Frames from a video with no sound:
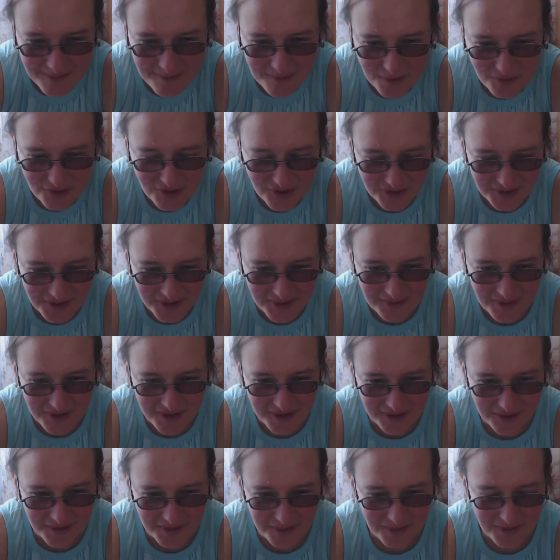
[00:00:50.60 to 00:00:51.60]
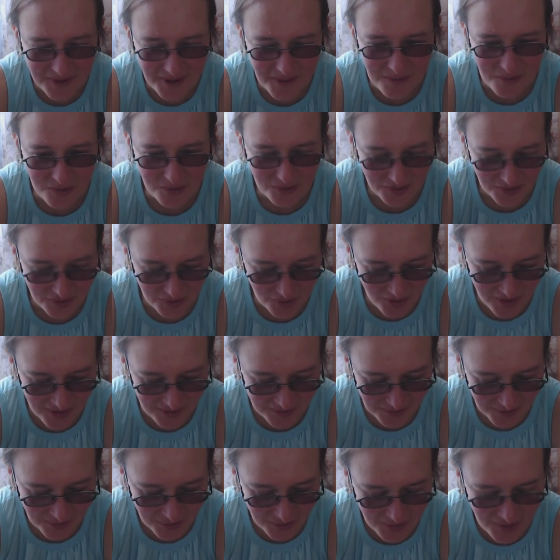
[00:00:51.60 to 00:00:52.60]
может, на велике туда,
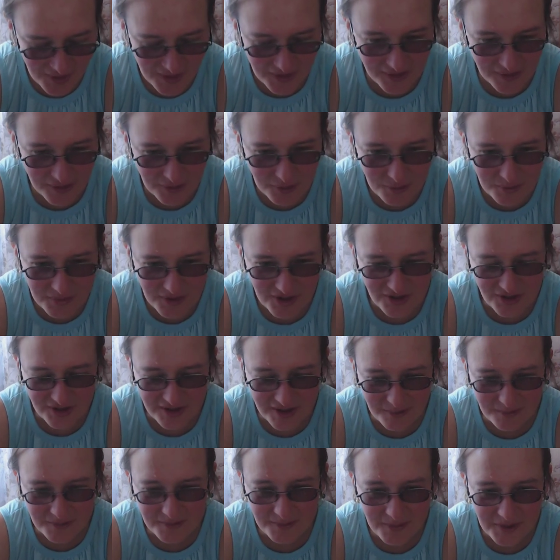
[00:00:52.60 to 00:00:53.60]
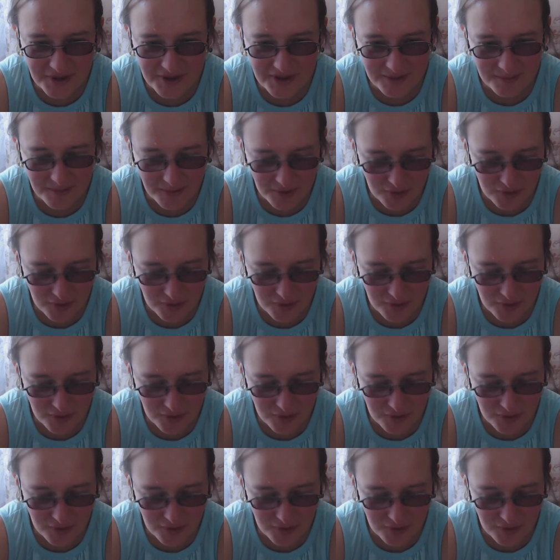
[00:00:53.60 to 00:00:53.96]
как не сгоняй. Но мне сейчас там, в принципе,